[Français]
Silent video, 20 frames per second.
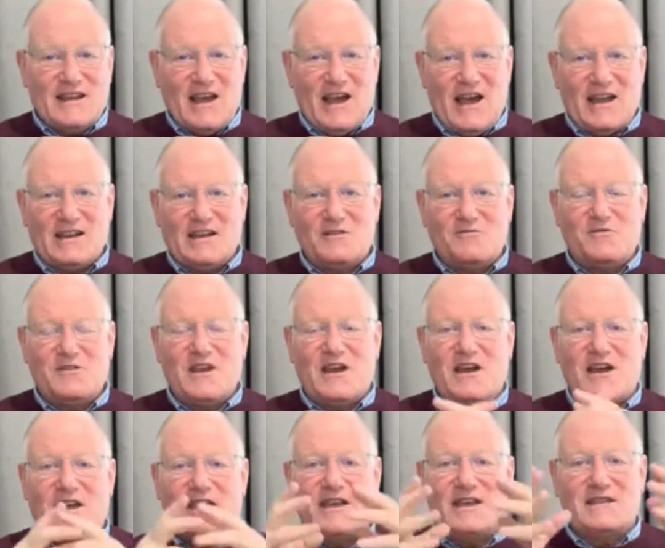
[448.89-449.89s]

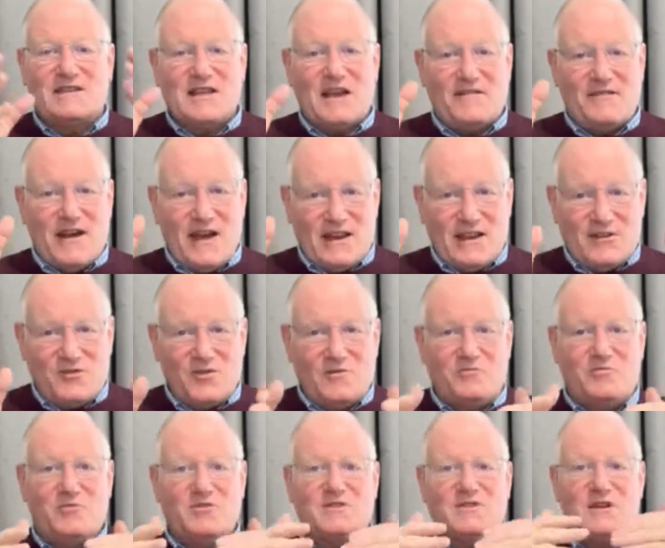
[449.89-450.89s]
Alléluia. Et ça va aller de
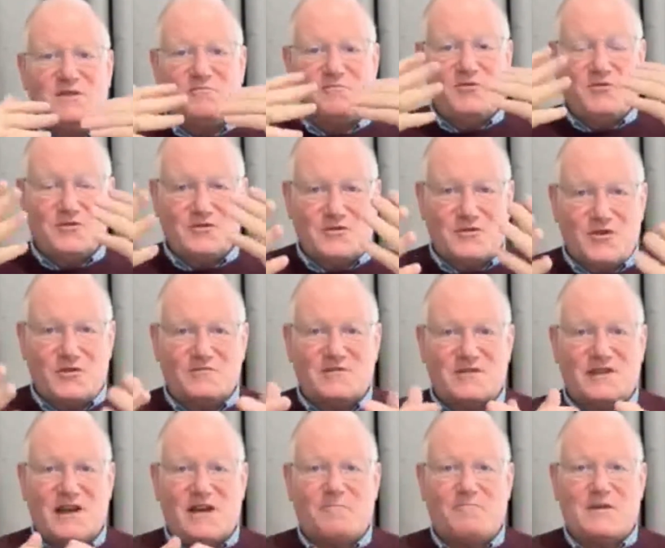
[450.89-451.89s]
plus en plus comme
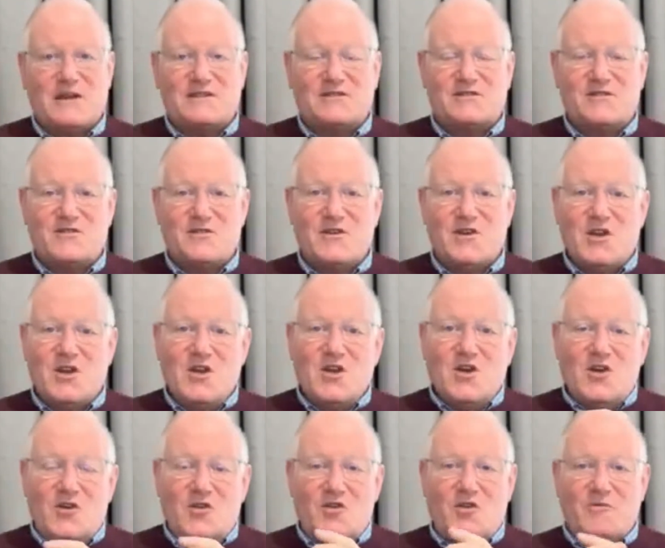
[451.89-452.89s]
ça parce que
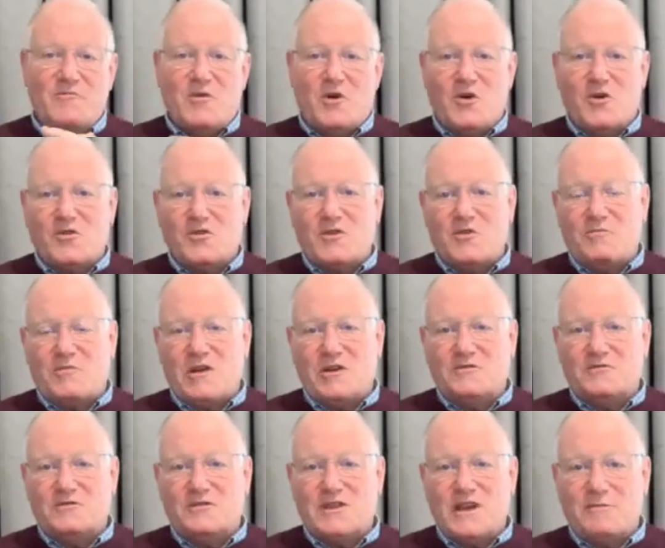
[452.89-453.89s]
le monde, le plan
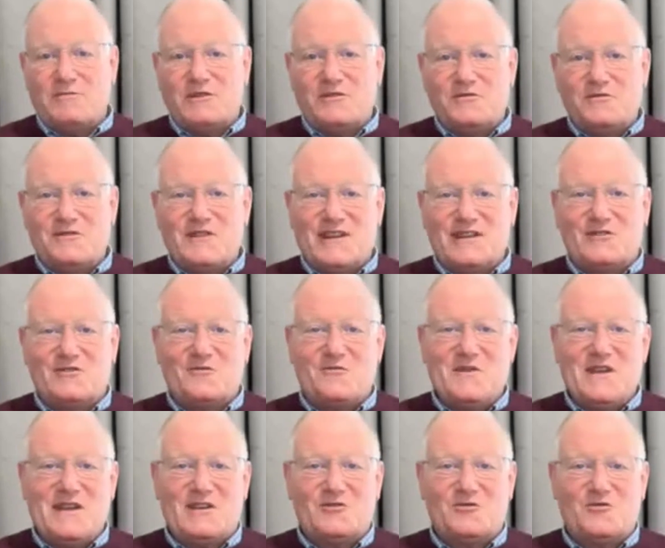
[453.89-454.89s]
du diable est de
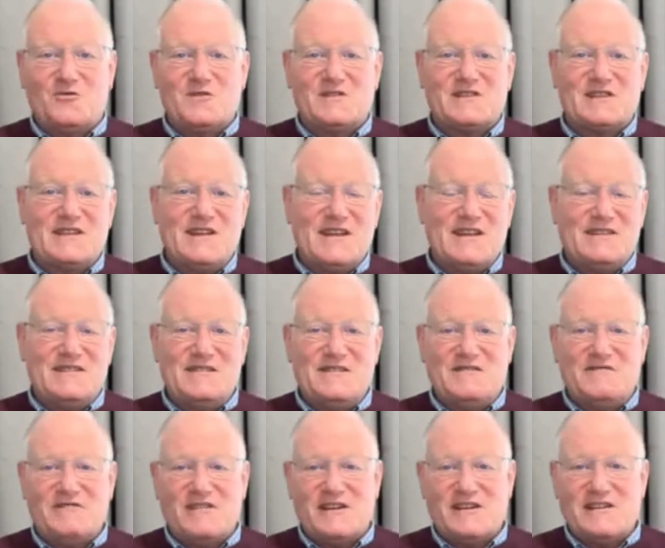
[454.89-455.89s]
détruire tout ce qui est
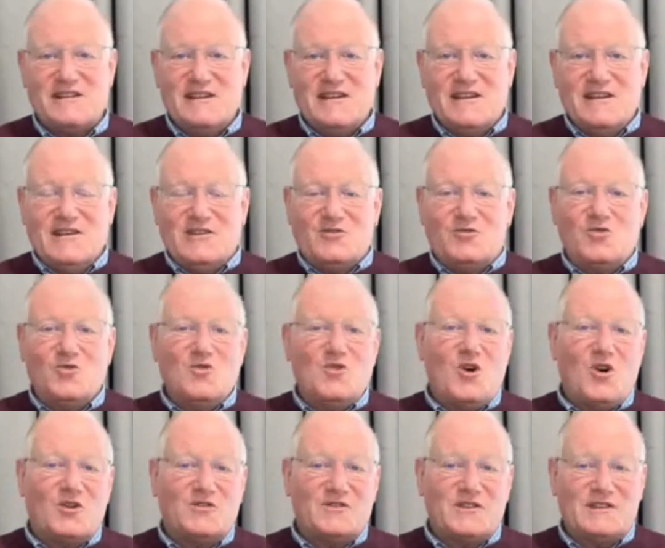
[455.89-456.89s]
divin, tout
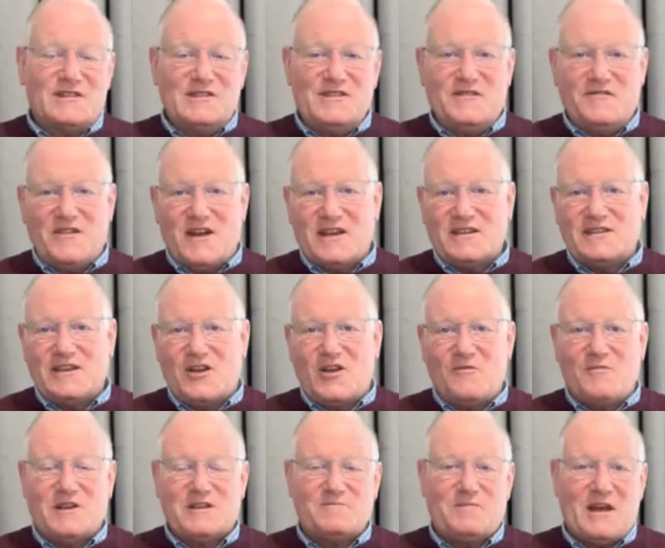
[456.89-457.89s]
l'ordre divin. Ça
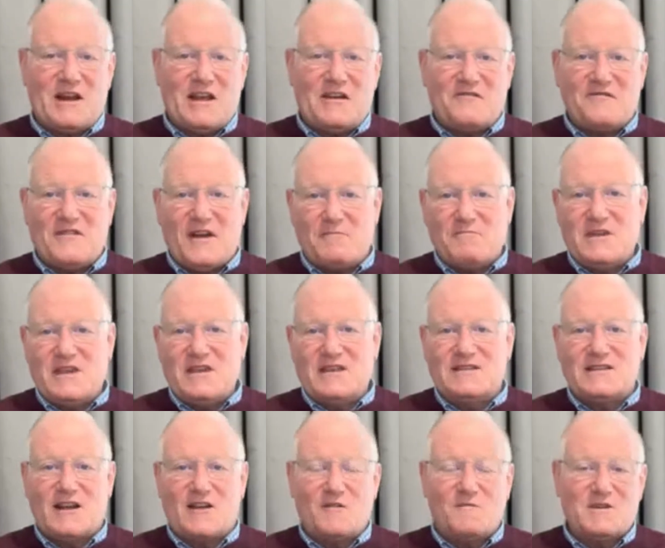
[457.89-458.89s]
commence par la famille,
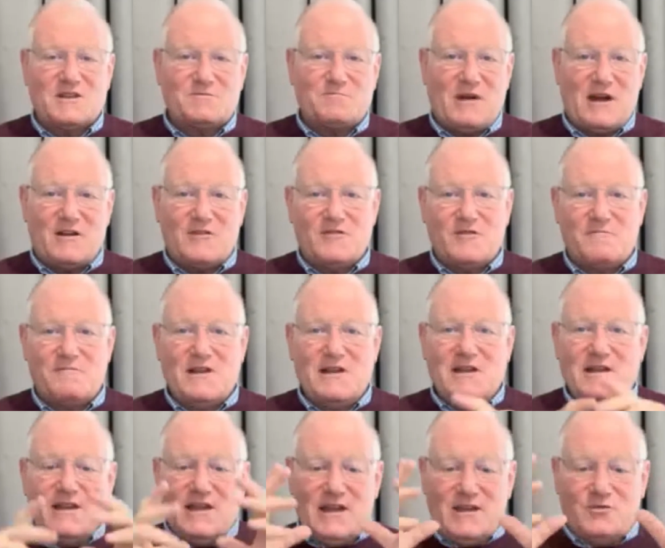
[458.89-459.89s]
ça commence par l'homme
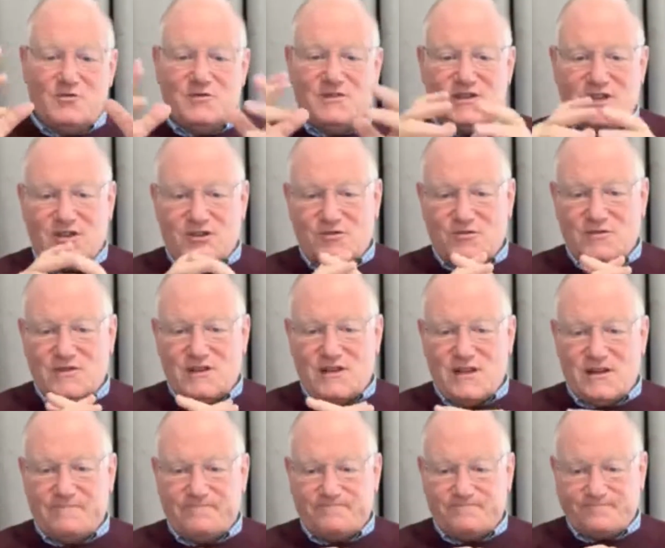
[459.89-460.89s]
et toutes ces
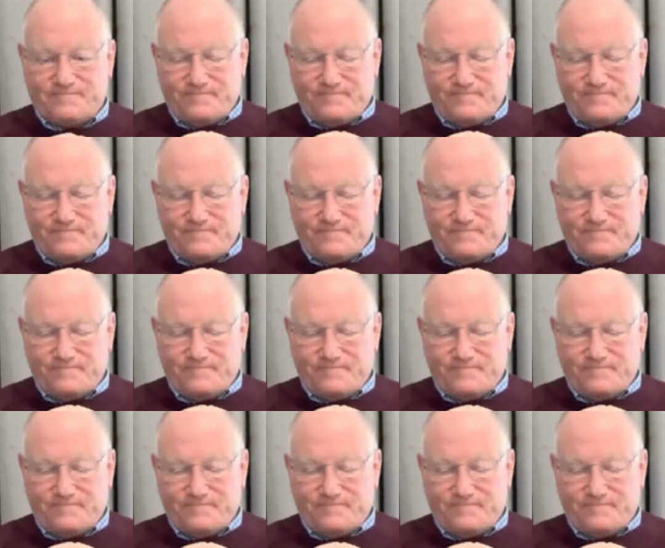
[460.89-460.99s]
choses-là.